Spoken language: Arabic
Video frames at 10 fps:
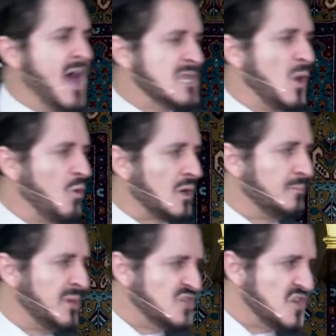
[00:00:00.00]
هذا هو
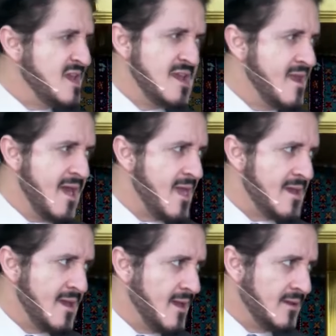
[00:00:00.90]
الرب الجليل لا
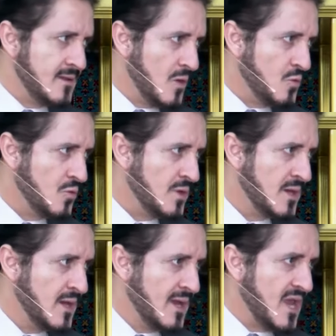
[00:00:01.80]
إله إلا هو
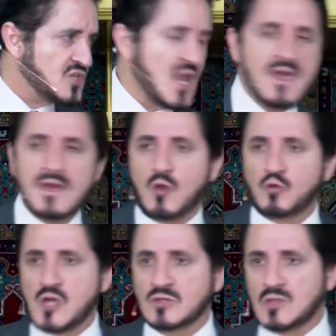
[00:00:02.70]
لا شيء
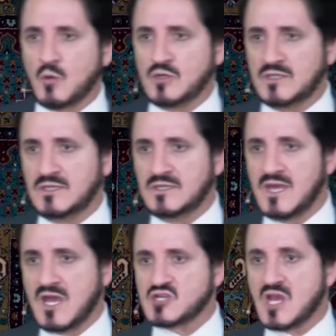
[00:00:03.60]
يخرج عن طوعه
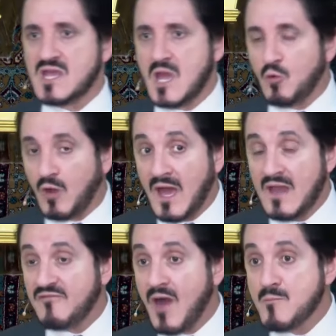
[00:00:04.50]
لا شيء
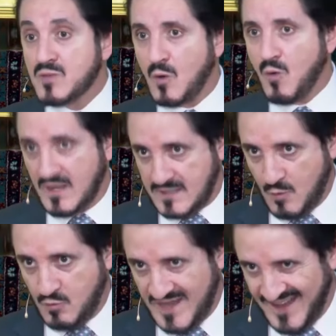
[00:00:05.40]
يخالف أمره
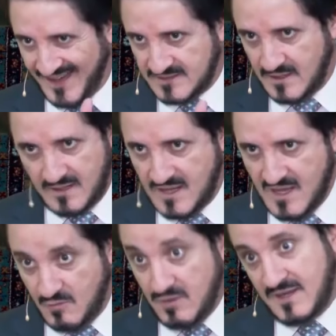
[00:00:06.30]
الكوني القدري
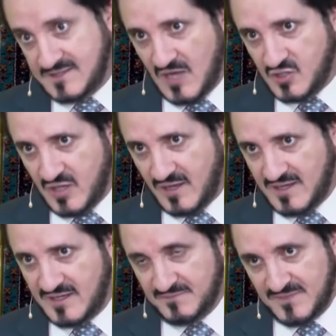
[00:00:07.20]
وليس
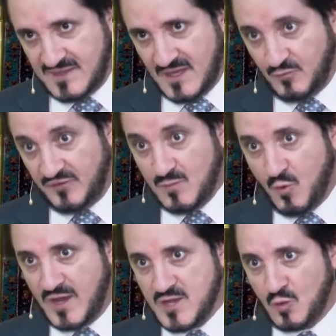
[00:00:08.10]
الشرعي نحن فيه
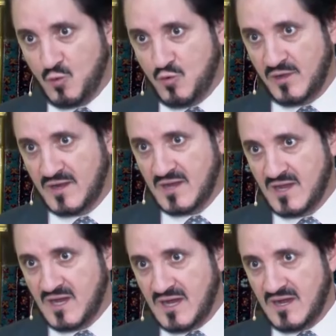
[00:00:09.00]
مخيرون
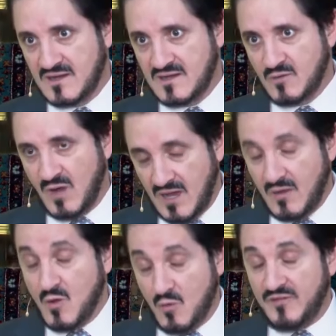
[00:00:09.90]

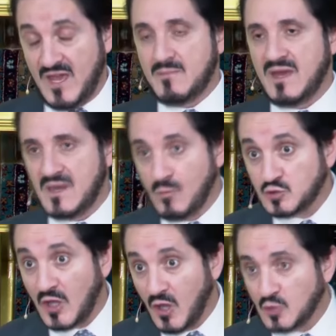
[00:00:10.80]
آه، وفي أعمالنا
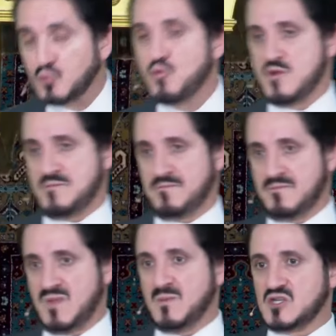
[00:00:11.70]
مسلطون
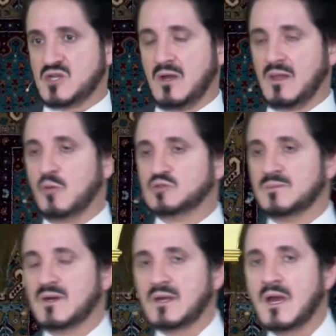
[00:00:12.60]
بما شاء الله
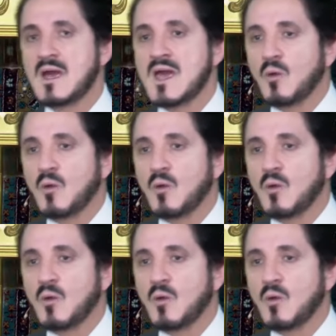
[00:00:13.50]
تبارك